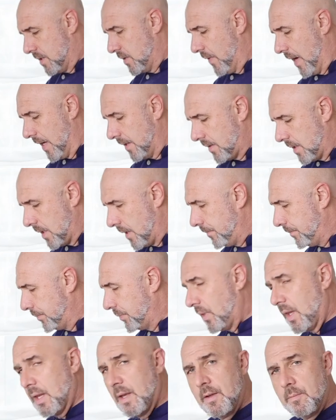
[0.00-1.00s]
es weiter.
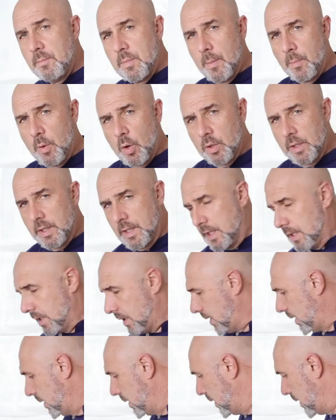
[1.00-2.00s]
Wir machen
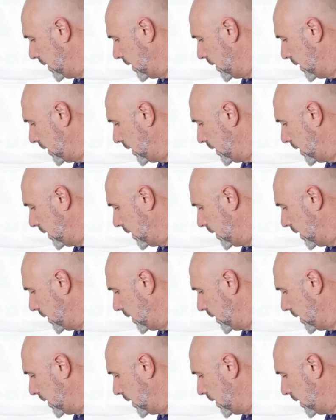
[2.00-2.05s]
hier